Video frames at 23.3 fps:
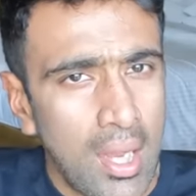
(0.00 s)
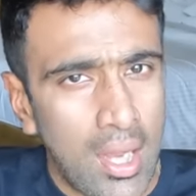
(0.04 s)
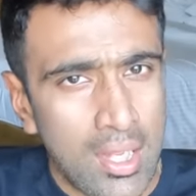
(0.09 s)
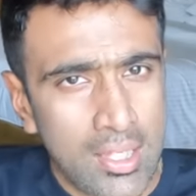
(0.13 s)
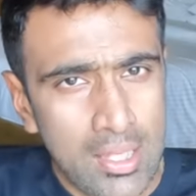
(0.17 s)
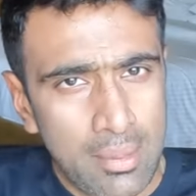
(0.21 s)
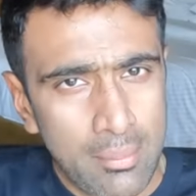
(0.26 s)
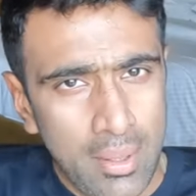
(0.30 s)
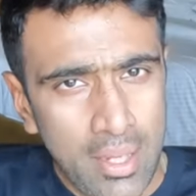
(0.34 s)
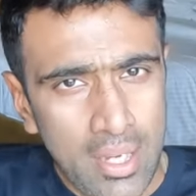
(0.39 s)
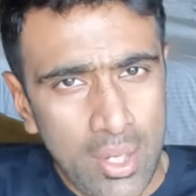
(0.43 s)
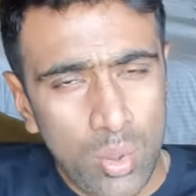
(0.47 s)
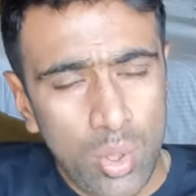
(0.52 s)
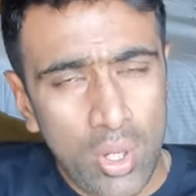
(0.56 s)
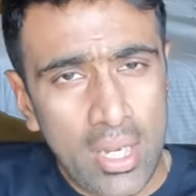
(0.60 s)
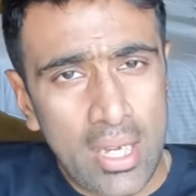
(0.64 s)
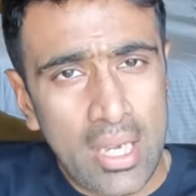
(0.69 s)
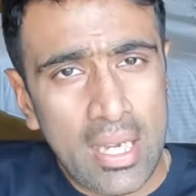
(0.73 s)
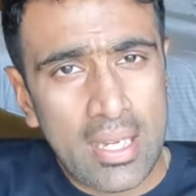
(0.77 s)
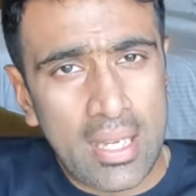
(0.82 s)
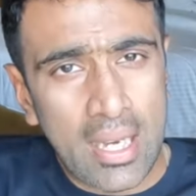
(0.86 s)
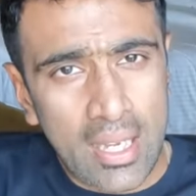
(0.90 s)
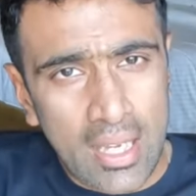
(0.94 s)
அதே மாதிரி ஒரு
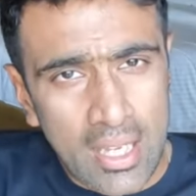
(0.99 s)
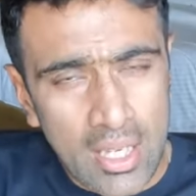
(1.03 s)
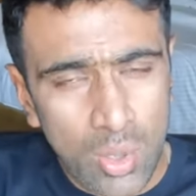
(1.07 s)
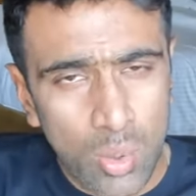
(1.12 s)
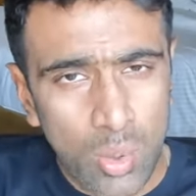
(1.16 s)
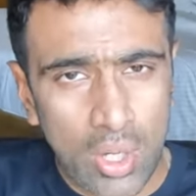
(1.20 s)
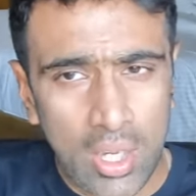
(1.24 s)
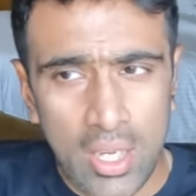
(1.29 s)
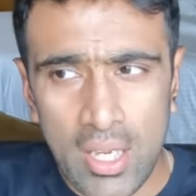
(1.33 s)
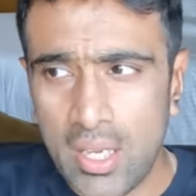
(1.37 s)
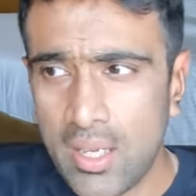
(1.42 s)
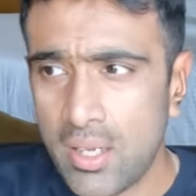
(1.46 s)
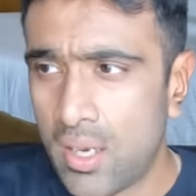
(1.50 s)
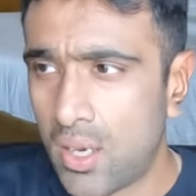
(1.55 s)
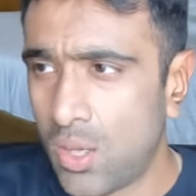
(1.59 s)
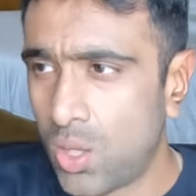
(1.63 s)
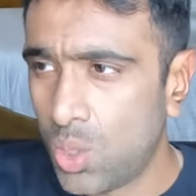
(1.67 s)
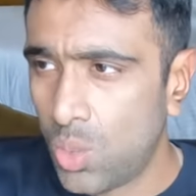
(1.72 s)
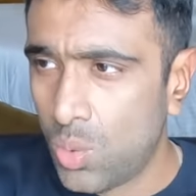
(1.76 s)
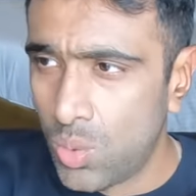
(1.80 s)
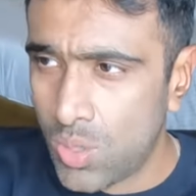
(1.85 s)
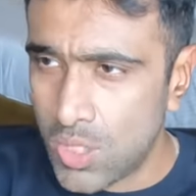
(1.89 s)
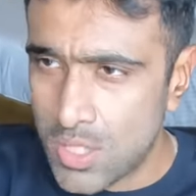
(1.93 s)
இட்டாலியில் ஒரு லீக்
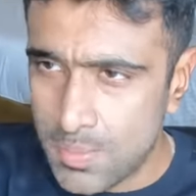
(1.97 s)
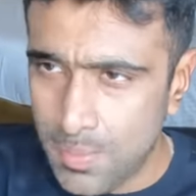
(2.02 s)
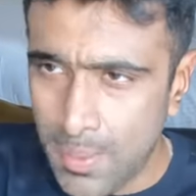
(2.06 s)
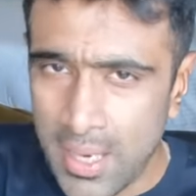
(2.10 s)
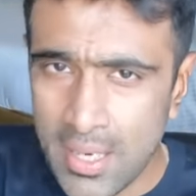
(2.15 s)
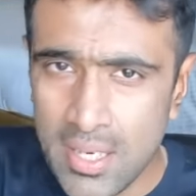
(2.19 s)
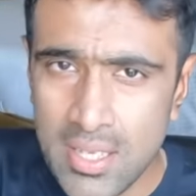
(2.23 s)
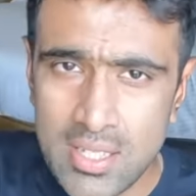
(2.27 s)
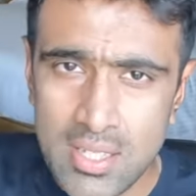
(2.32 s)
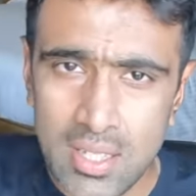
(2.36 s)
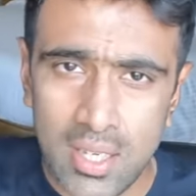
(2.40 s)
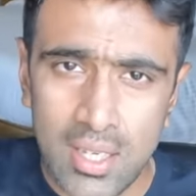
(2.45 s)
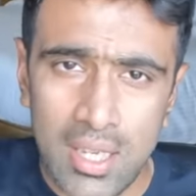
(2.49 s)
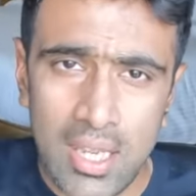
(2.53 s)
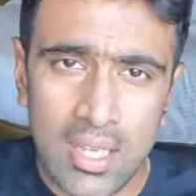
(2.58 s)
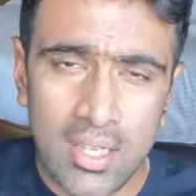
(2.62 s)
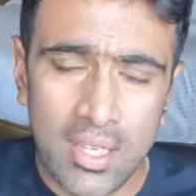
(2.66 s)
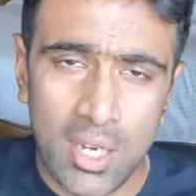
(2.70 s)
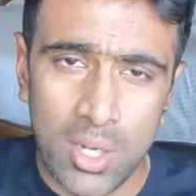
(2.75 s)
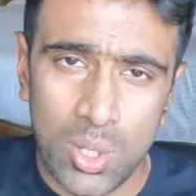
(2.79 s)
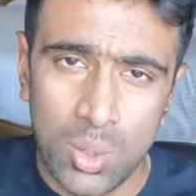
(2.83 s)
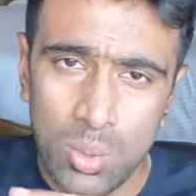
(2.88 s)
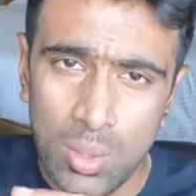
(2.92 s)
நடக்கும் ஒரு ஸ்பானிஷில்
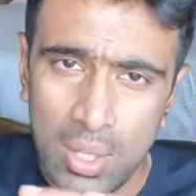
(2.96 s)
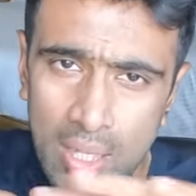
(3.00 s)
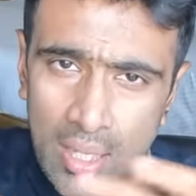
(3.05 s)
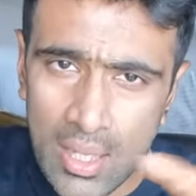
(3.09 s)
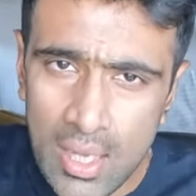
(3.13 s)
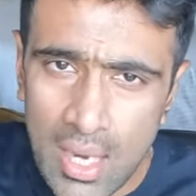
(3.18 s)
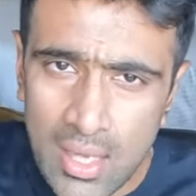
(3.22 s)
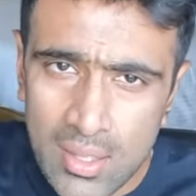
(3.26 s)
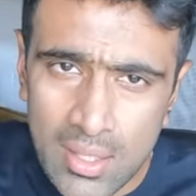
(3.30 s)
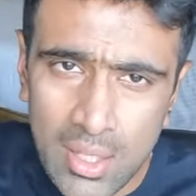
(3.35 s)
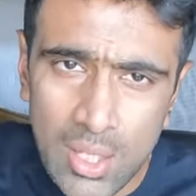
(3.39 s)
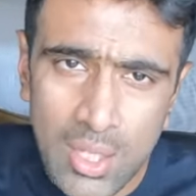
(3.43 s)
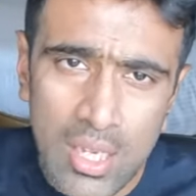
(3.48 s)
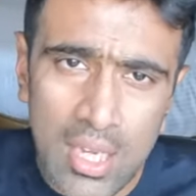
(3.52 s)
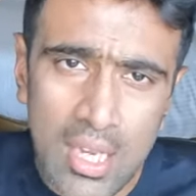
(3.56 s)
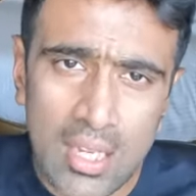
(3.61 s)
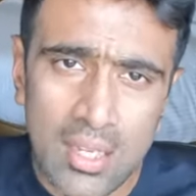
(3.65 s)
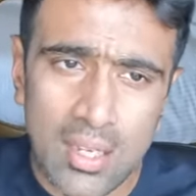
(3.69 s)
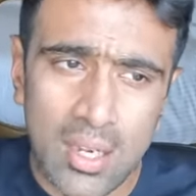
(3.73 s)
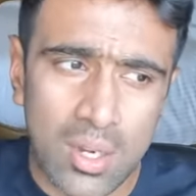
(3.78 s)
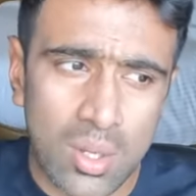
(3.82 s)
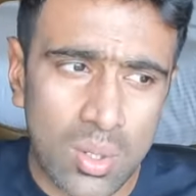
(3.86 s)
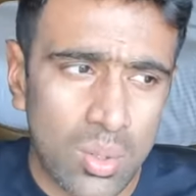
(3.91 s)
லீக் நடக்கும் எல்லா இடத்துலையும்
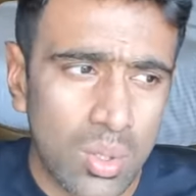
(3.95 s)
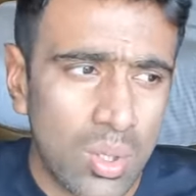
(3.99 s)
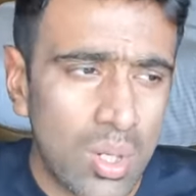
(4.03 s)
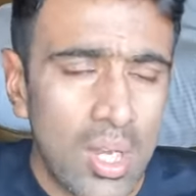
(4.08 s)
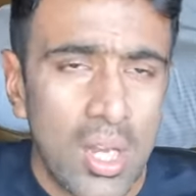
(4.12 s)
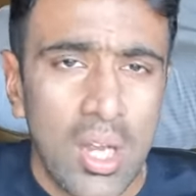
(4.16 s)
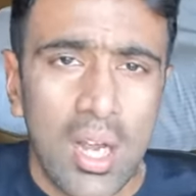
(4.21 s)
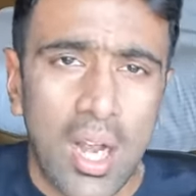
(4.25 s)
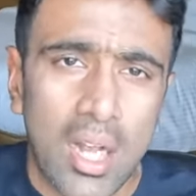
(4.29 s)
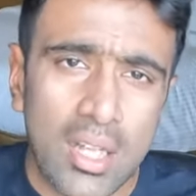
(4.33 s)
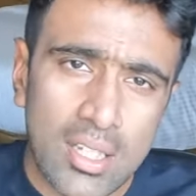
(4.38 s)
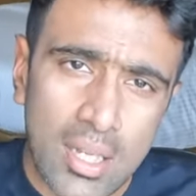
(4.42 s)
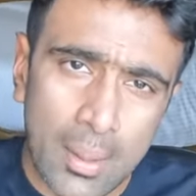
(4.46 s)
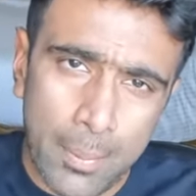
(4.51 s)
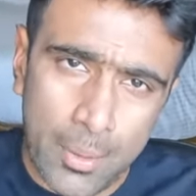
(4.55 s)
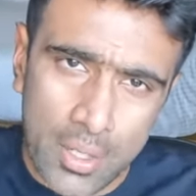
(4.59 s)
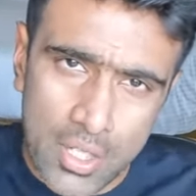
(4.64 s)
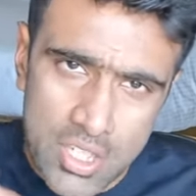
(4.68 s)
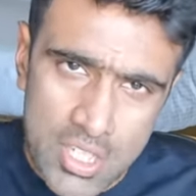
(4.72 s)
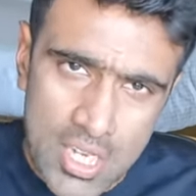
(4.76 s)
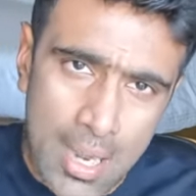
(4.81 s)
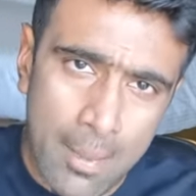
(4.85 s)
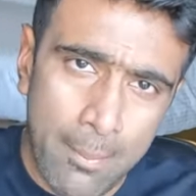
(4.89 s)
லீக் நடக்கும்
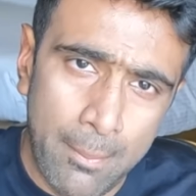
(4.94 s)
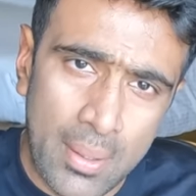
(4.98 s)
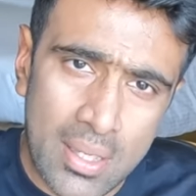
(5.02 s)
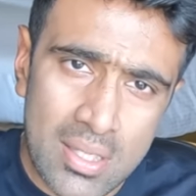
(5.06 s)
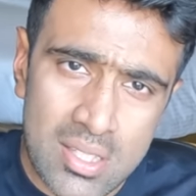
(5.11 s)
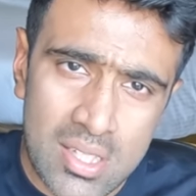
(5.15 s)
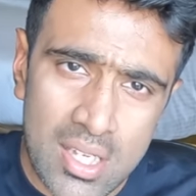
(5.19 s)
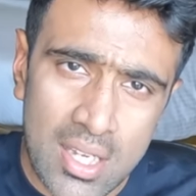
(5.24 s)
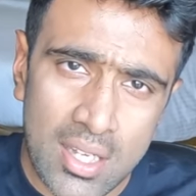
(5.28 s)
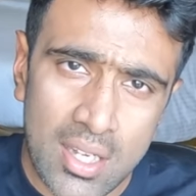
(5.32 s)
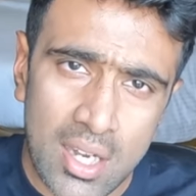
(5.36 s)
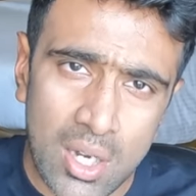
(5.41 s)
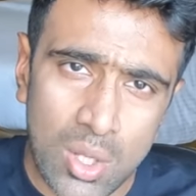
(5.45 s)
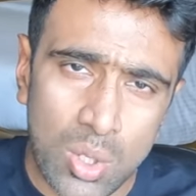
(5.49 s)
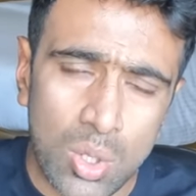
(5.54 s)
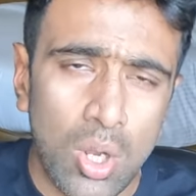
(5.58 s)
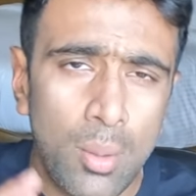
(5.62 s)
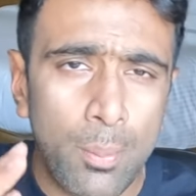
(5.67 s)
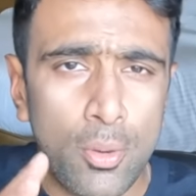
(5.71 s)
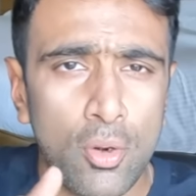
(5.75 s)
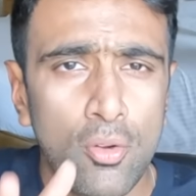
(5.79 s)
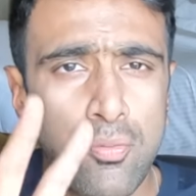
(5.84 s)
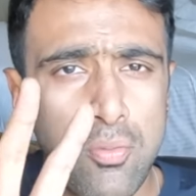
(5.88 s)
அதுக்கப்புறம் சாம்பியன்ஸ் லீக்
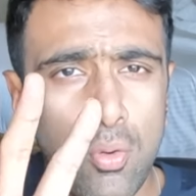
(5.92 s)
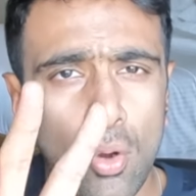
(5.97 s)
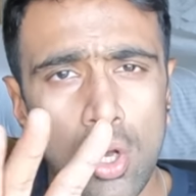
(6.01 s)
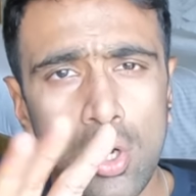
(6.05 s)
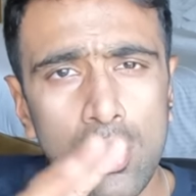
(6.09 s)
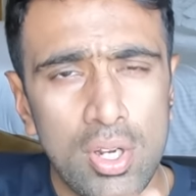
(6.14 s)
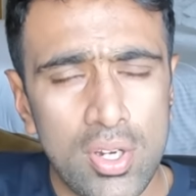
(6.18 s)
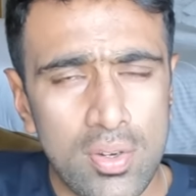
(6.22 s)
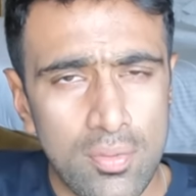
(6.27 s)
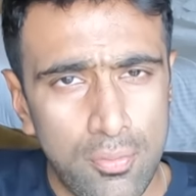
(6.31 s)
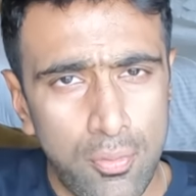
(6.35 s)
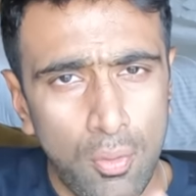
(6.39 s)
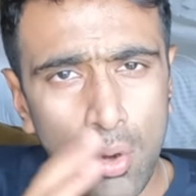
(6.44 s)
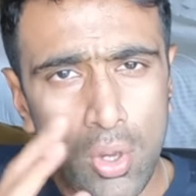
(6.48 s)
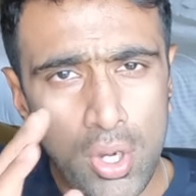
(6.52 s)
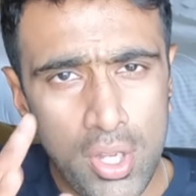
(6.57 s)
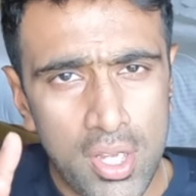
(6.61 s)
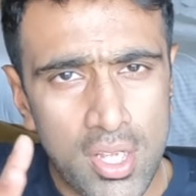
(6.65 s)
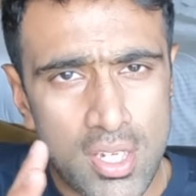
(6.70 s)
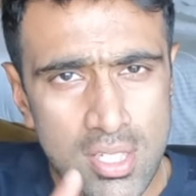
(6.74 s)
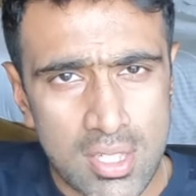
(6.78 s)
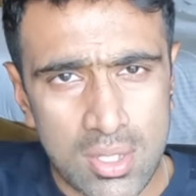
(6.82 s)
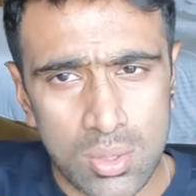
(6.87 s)
நடக்கும் அப்புறம் ஃபோர்
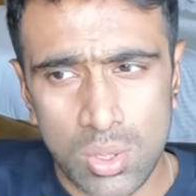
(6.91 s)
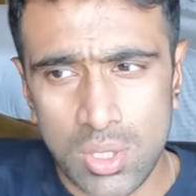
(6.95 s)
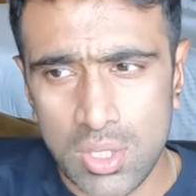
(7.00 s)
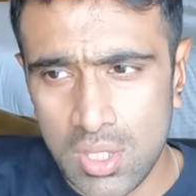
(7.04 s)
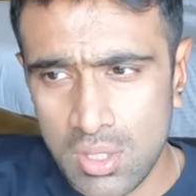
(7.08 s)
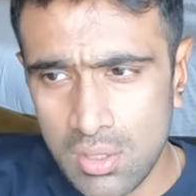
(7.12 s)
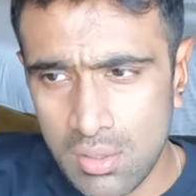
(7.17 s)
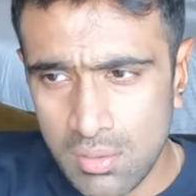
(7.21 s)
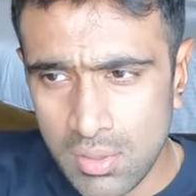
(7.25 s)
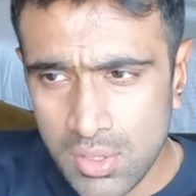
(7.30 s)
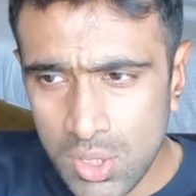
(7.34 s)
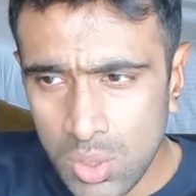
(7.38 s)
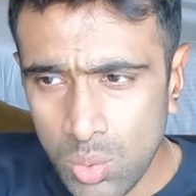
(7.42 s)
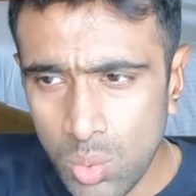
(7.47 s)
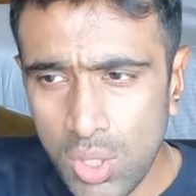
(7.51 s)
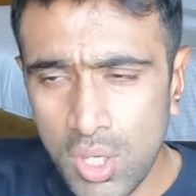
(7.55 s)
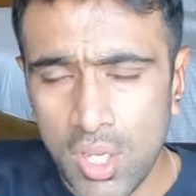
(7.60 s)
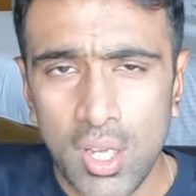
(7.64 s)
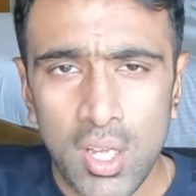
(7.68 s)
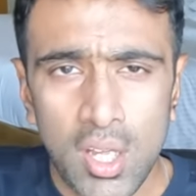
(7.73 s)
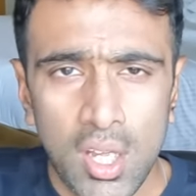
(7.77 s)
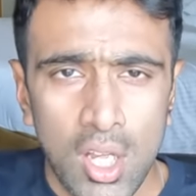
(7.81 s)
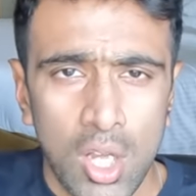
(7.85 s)
ஃபோர் இயர்ஸ்க்கு ஒரு தடவை வந்து
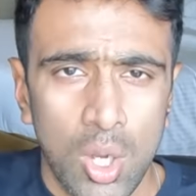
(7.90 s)
ஒரு